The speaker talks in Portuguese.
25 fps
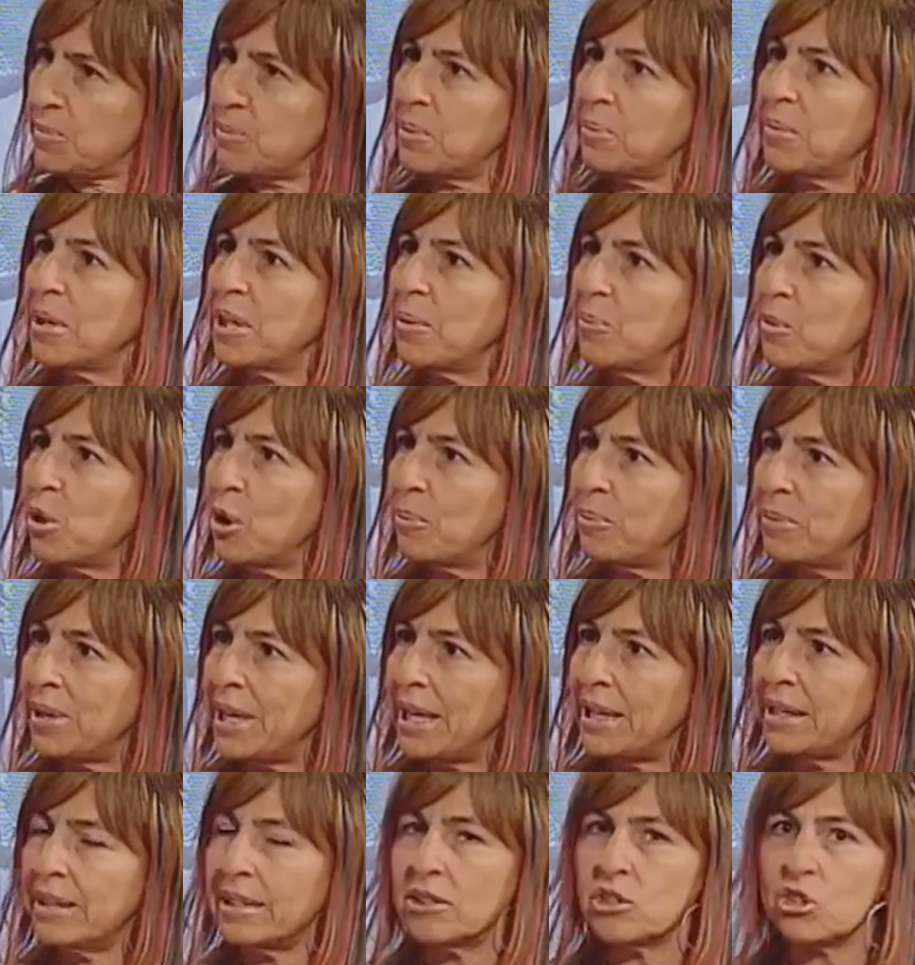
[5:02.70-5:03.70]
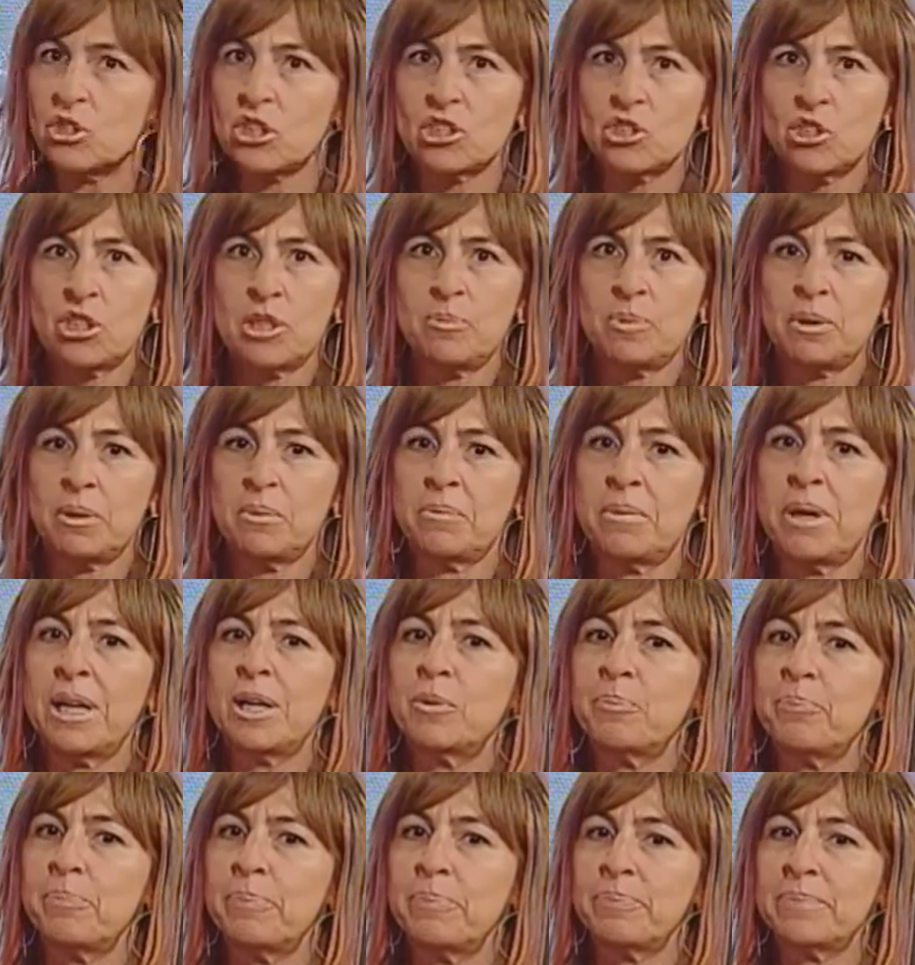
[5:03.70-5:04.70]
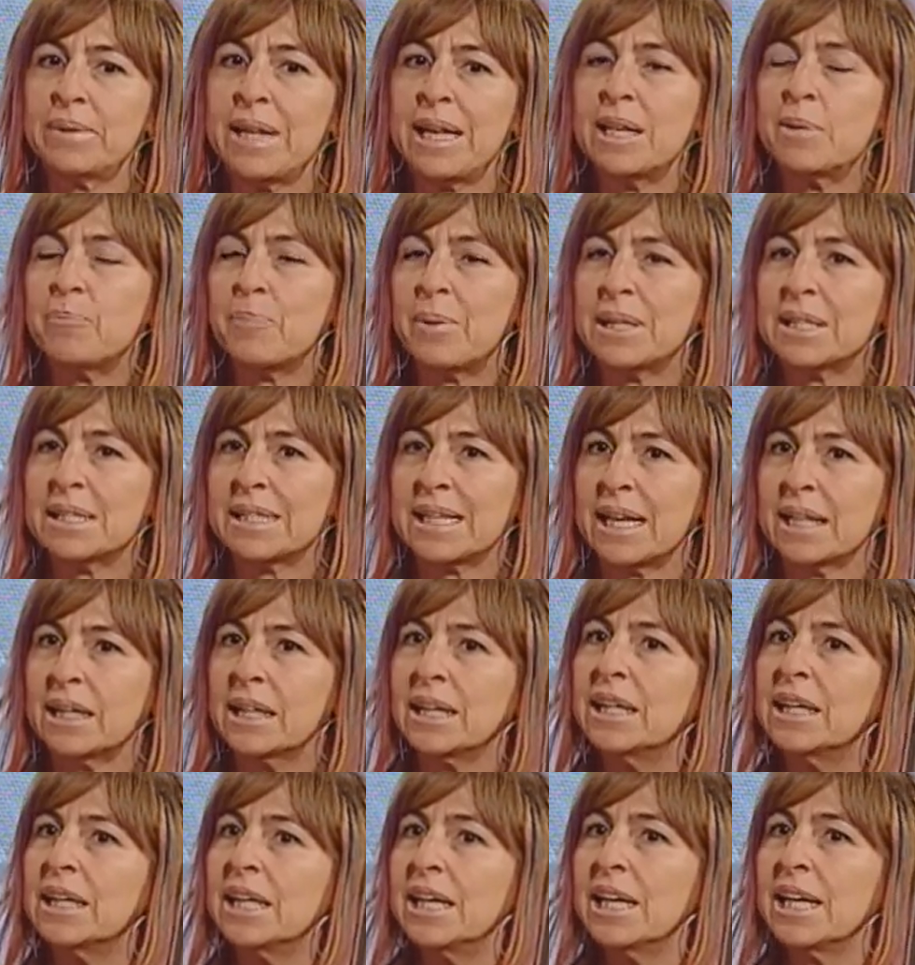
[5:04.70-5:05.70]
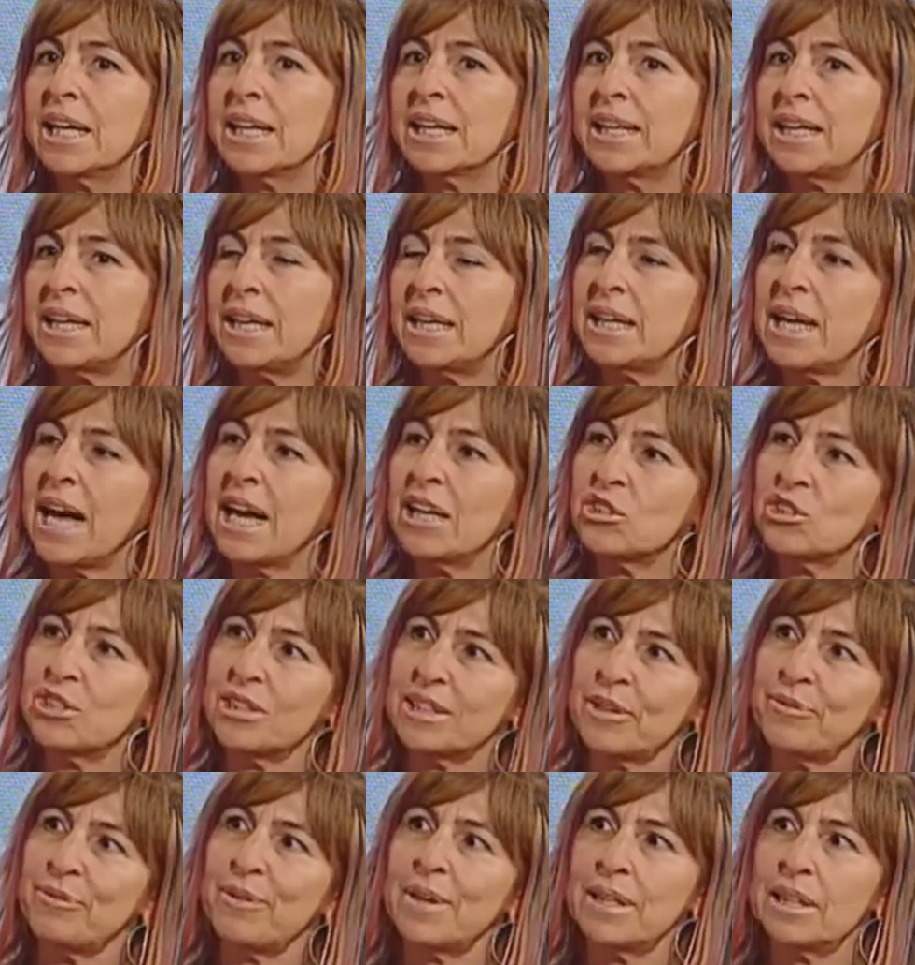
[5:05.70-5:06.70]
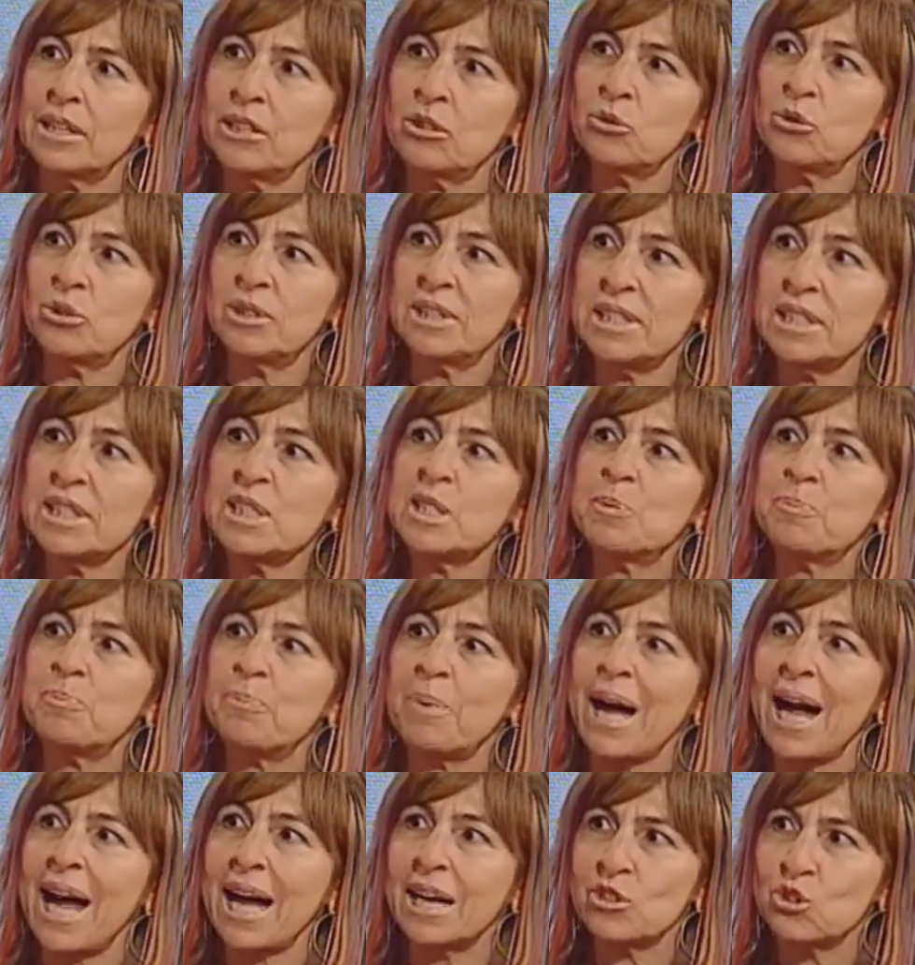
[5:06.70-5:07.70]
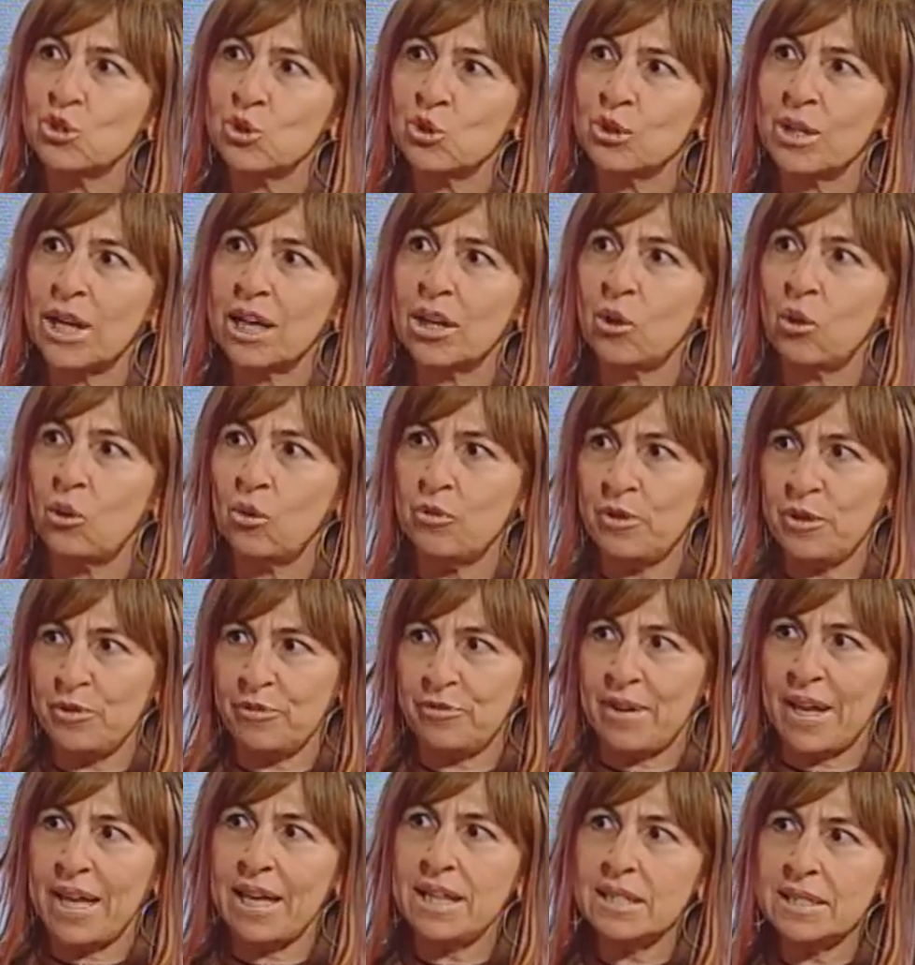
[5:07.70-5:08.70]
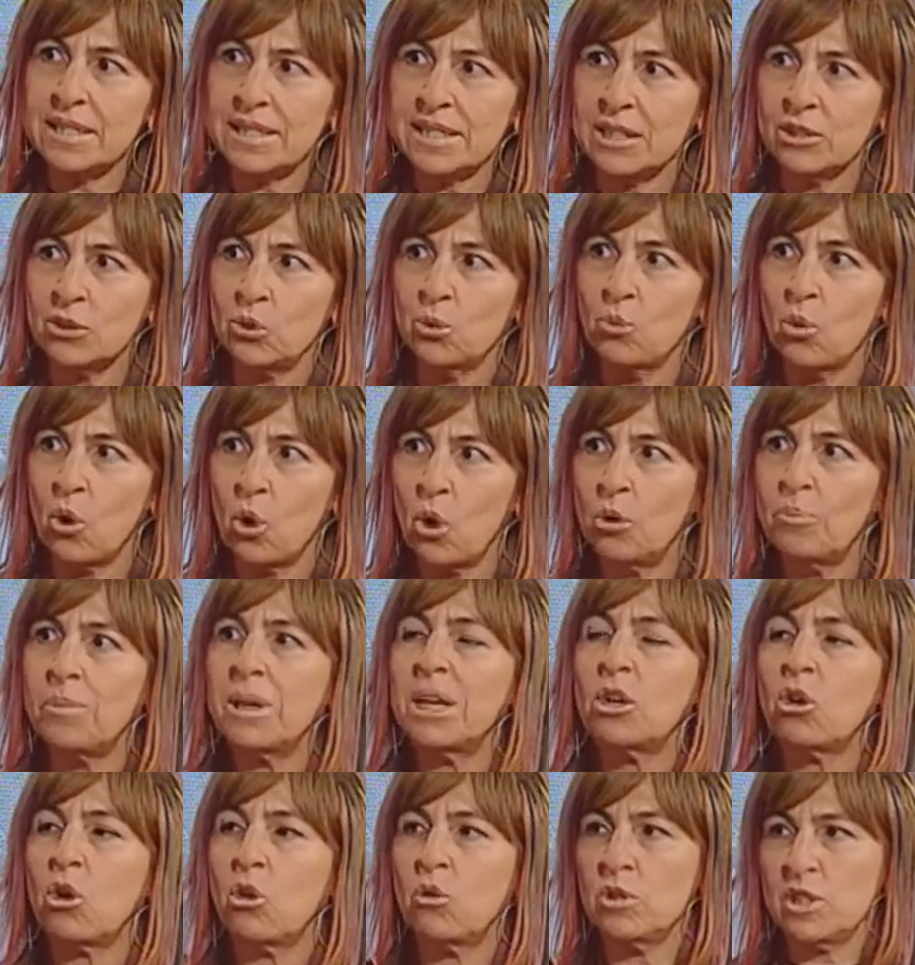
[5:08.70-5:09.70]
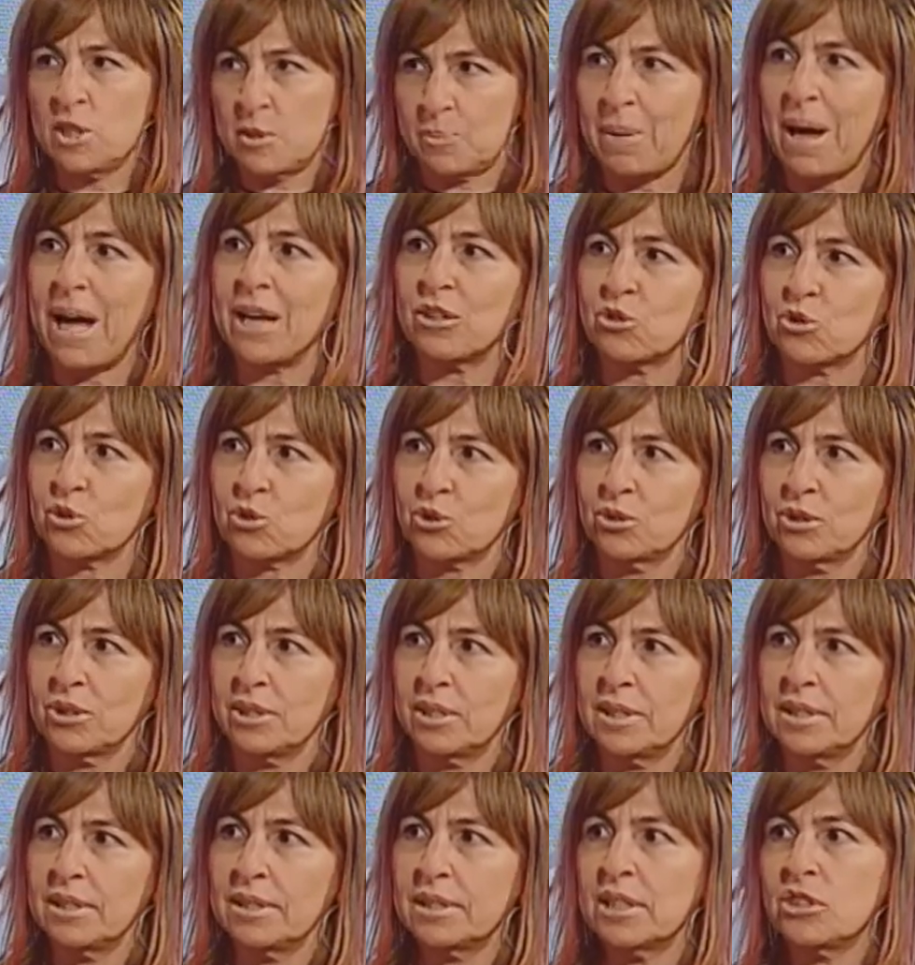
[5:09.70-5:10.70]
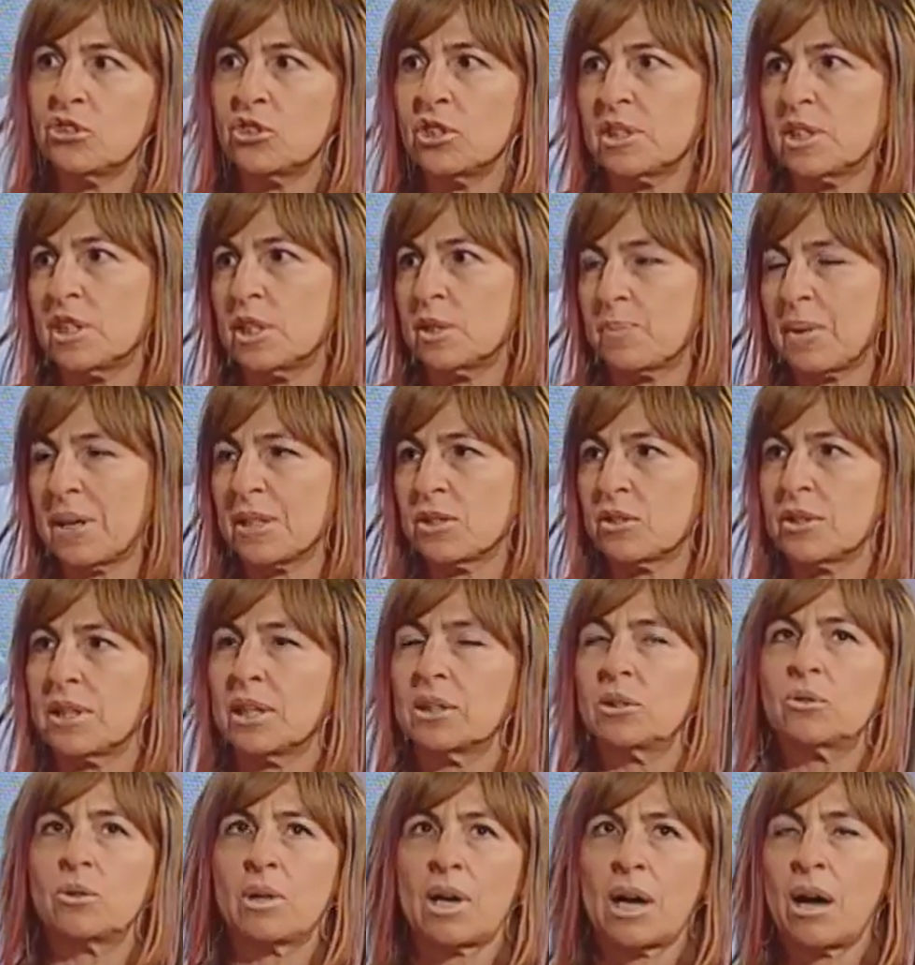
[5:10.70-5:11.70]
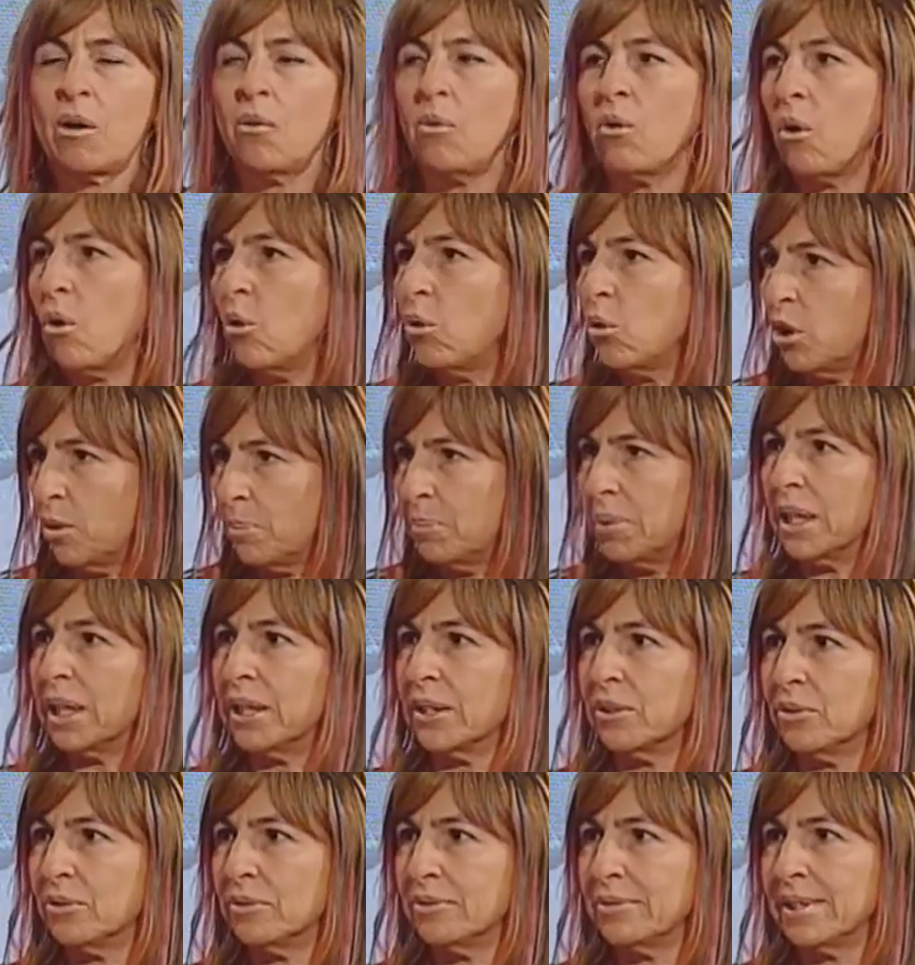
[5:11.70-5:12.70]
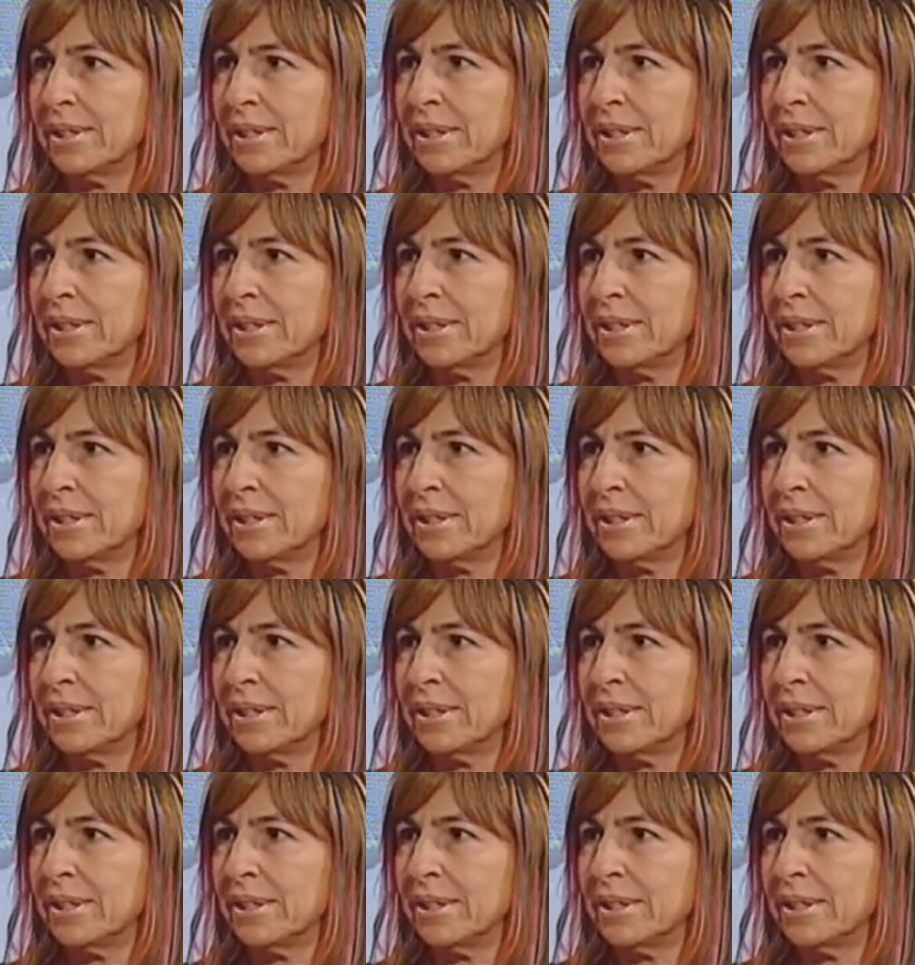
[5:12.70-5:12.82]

primeiro em meio ambiente, acho que a gente primeiro tem que pensar que a gente está falando de espaço, da convivência do homem com o espaço seja esse espaço natural ou urbano.